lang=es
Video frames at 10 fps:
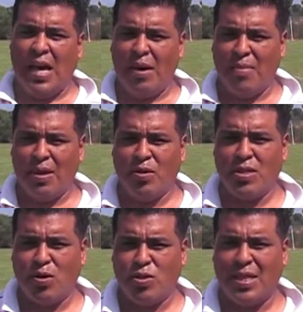
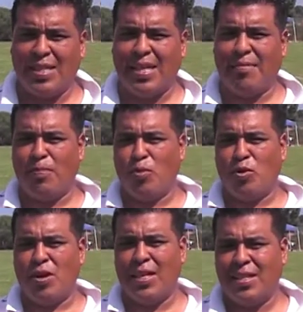amigos de
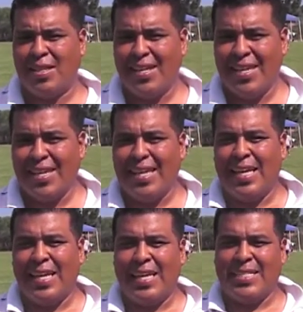gusatv.net.
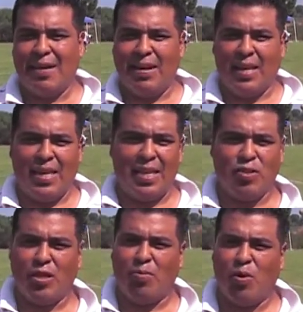Eh, les habla
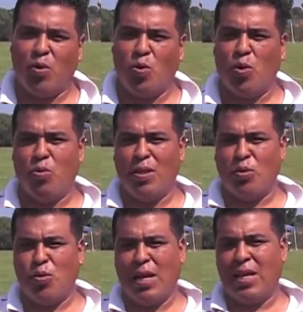aquí sus amigos Julio
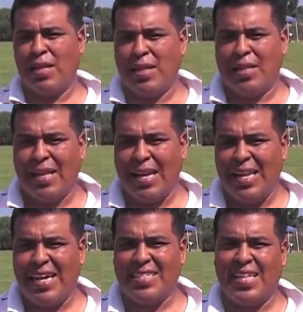Ventura de la
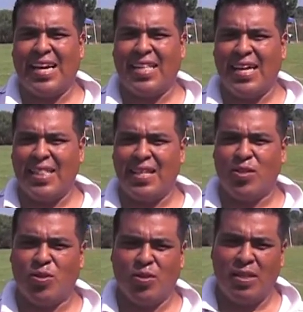Liga Azteca de
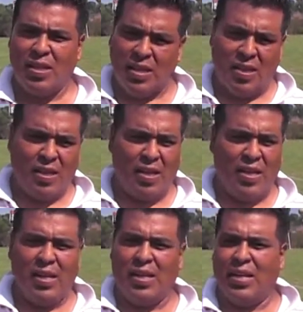Anderson.
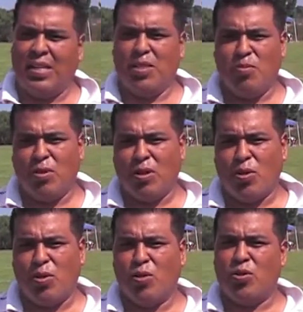Eh, les invito a
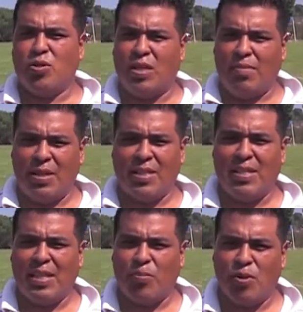todos los
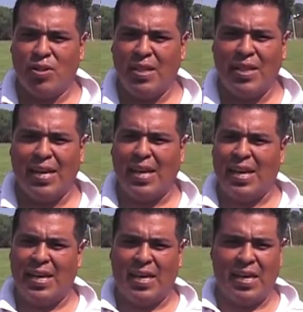amantes del deporte
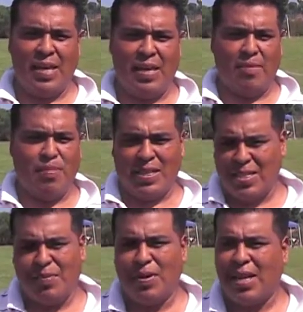a que
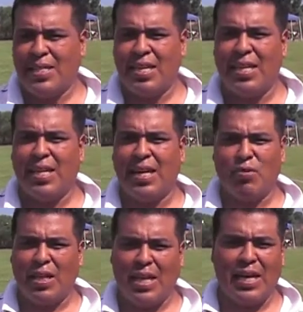participen a esta
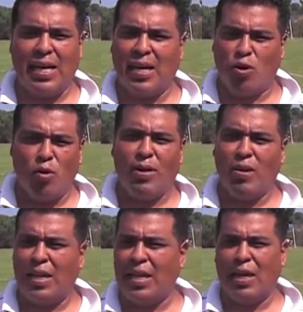liga, una liga
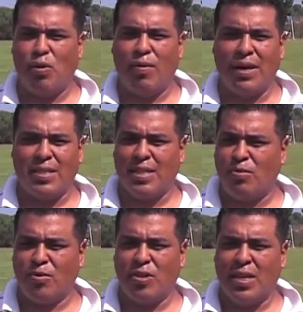joven, una liga nueva que
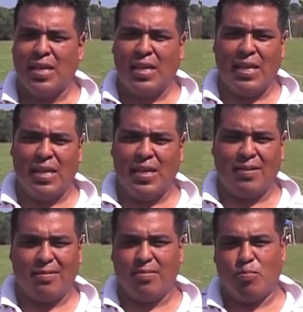estamos un
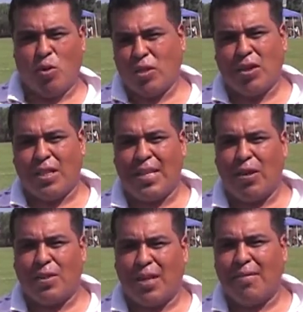eh, poquito
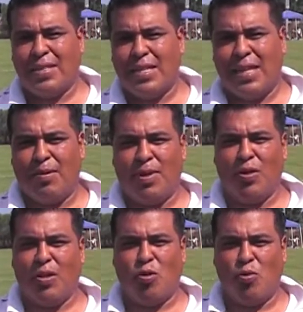retirado tal vez de la
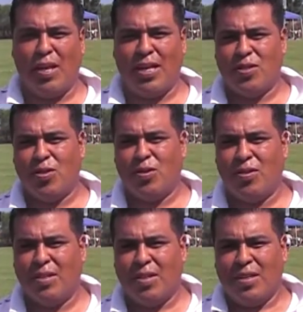medio de
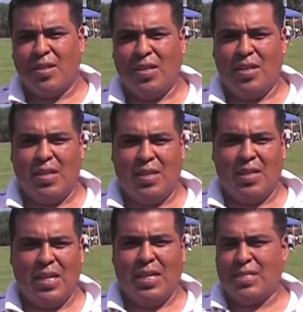comunicación
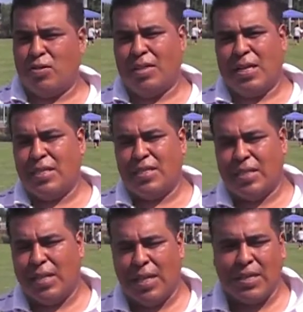y, de las
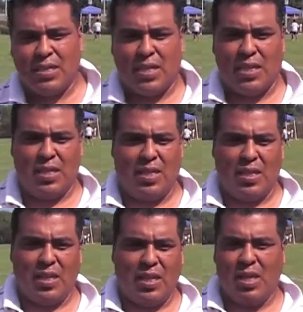otras ligas
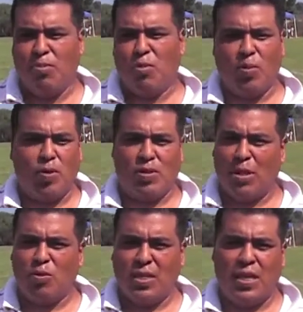de, Greenview, pero
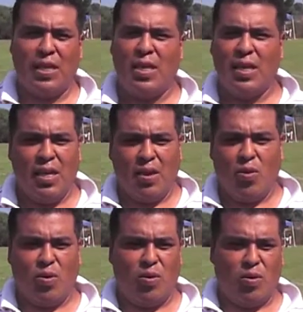estamos aquí
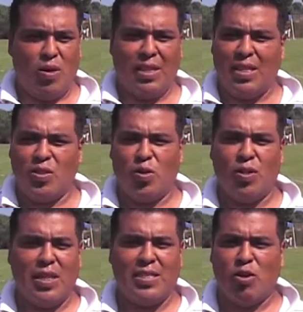con, la
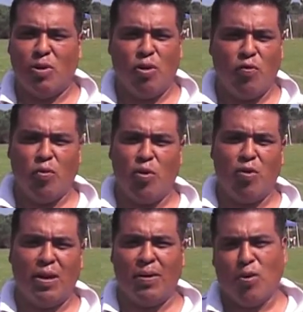intención de hacer un mejor
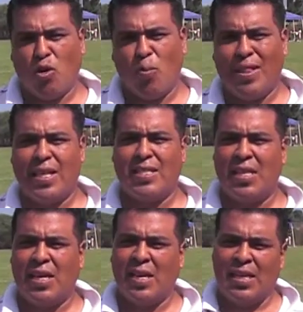fútbol, una mejor
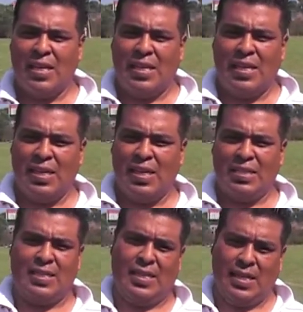competencia y
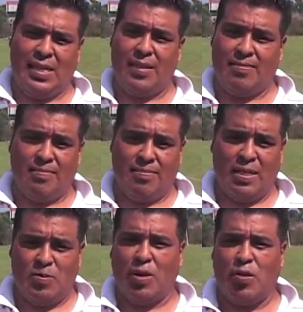este,
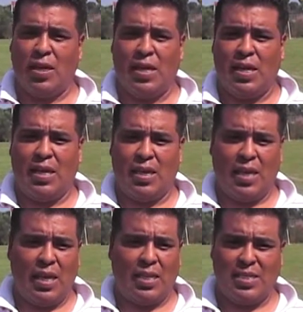espero que,
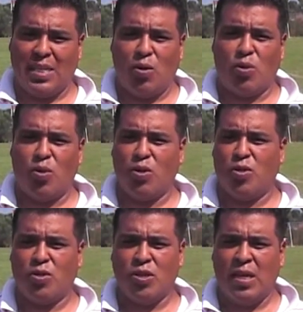asistan con
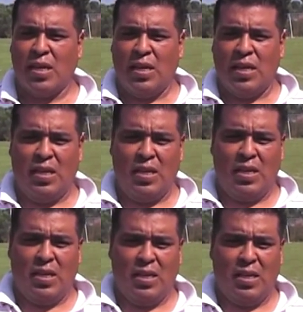nosotros
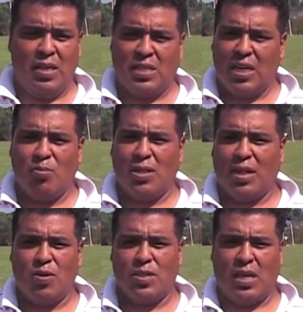y, estén están
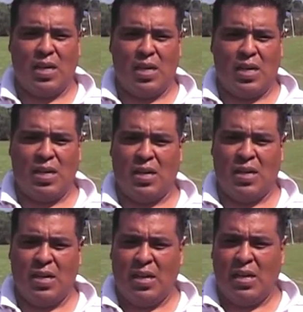invitados
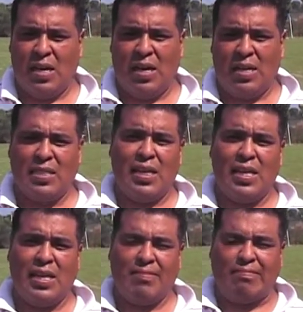a esta
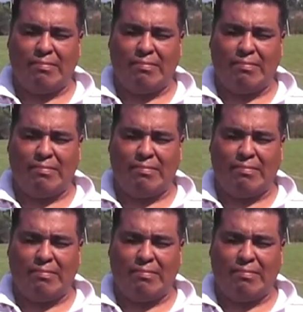liga.